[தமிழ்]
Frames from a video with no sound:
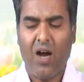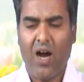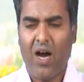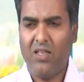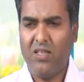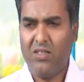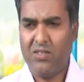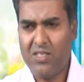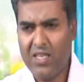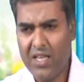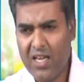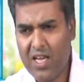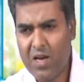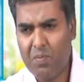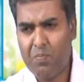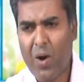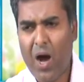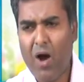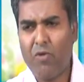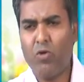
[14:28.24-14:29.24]
அது சிறிய
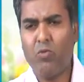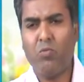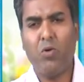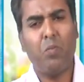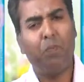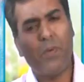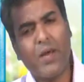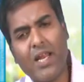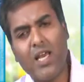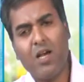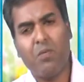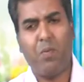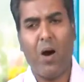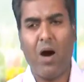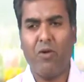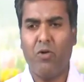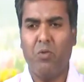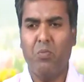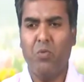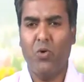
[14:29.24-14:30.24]
பாவமோ பெரிய
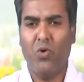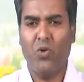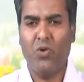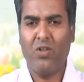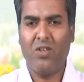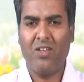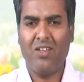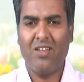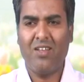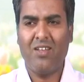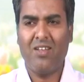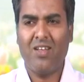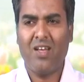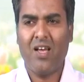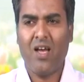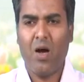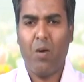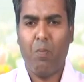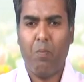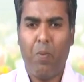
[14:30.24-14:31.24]
பாவமோ
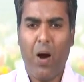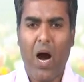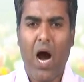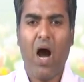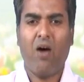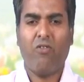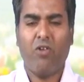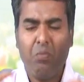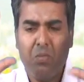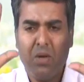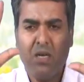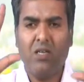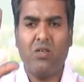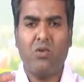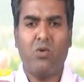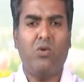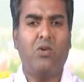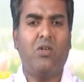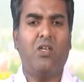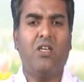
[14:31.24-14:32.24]
பாவம்
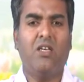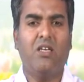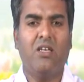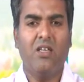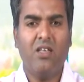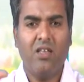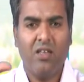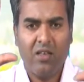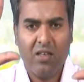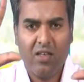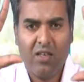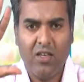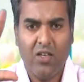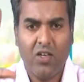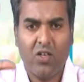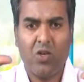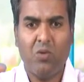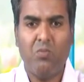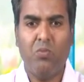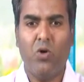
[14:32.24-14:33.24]
என்று ஒன்று
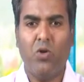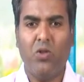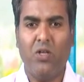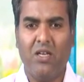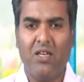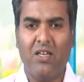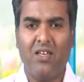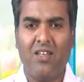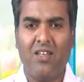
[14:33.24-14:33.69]
இருக்கும்போது